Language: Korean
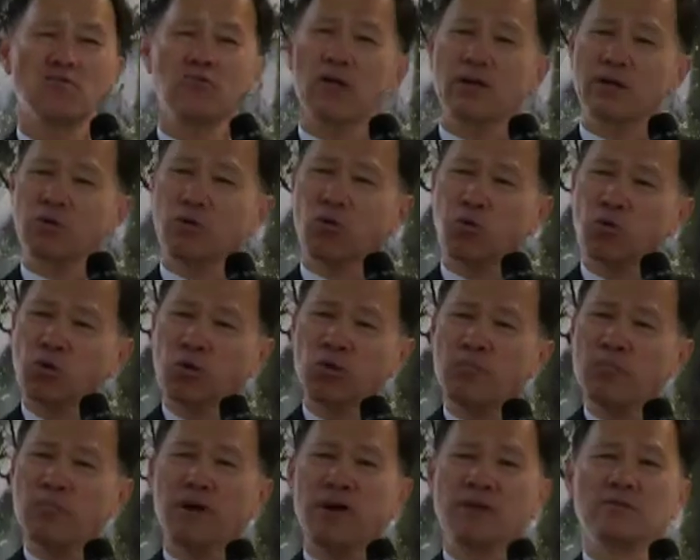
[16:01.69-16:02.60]
왜
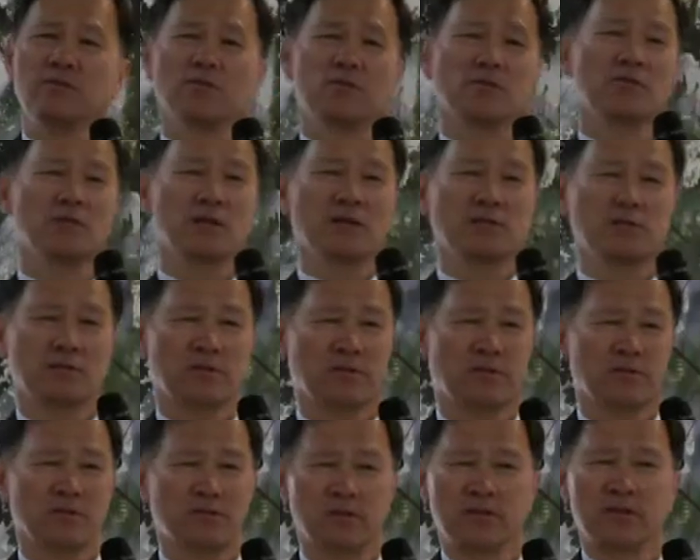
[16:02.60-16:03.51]
그렇게만 역사하셔요?
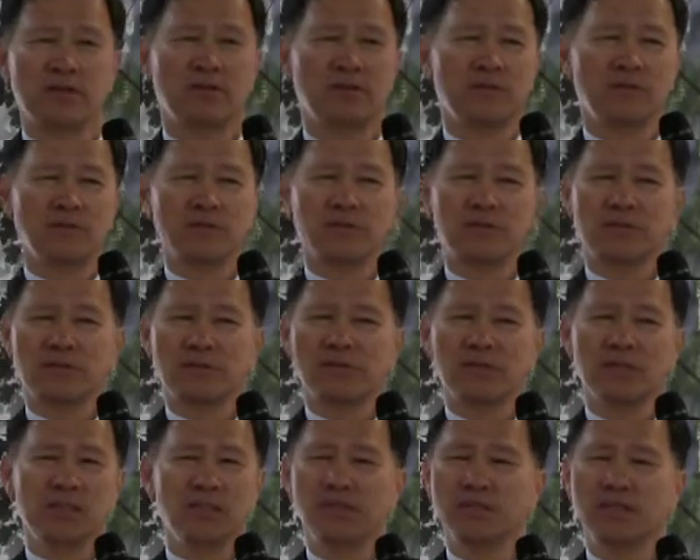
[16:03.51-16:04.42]

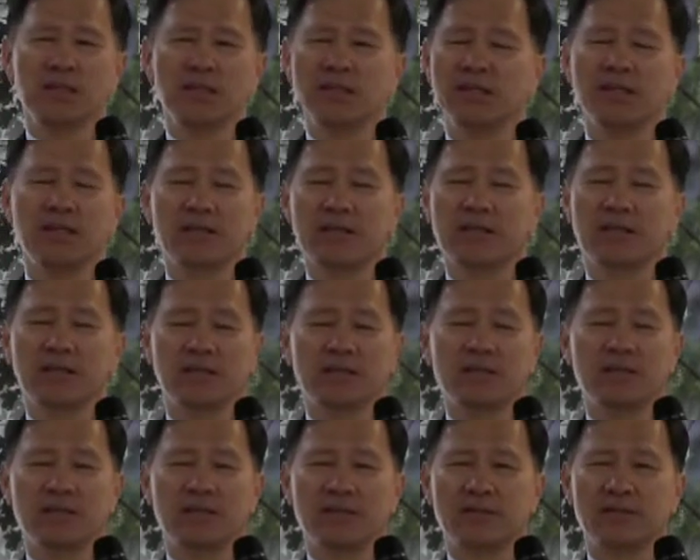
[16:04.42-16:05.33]
이미
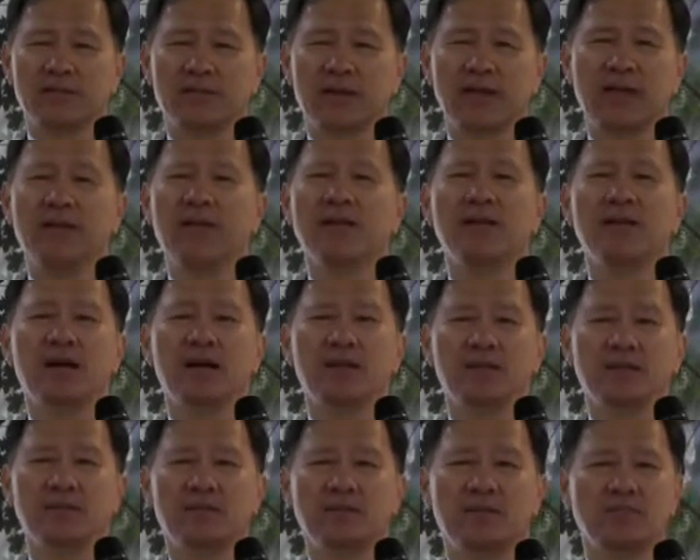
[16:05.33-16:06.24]

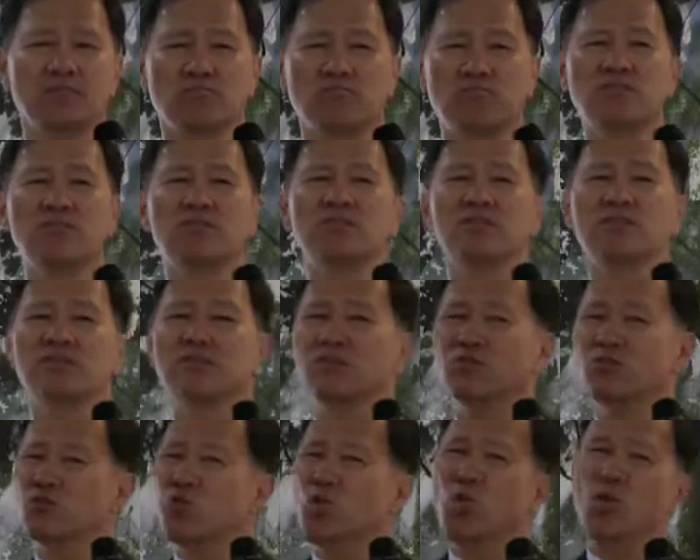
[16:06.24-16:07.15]
일리아는
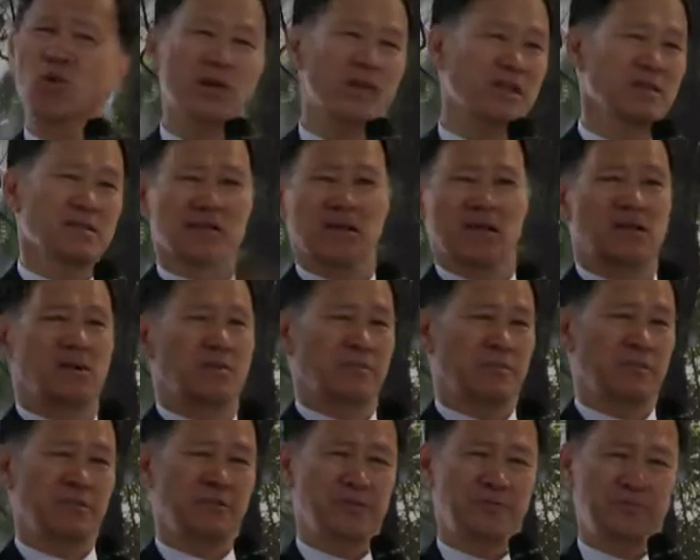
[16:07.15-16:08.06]
물질을 초월한
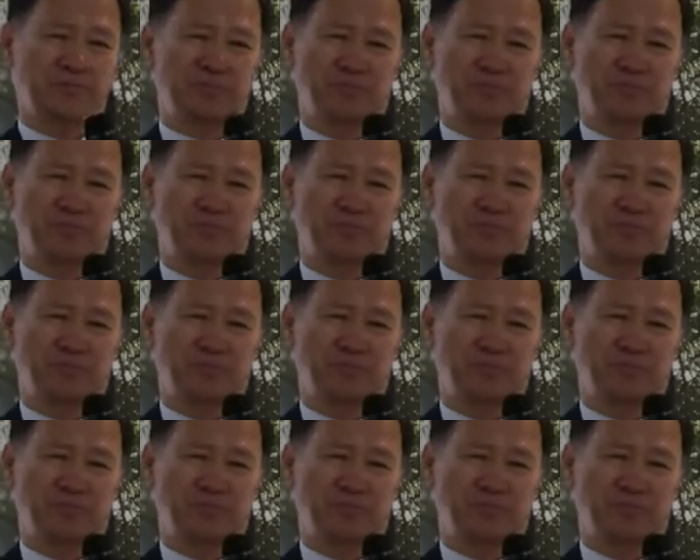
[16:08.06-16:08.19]
사람이에요.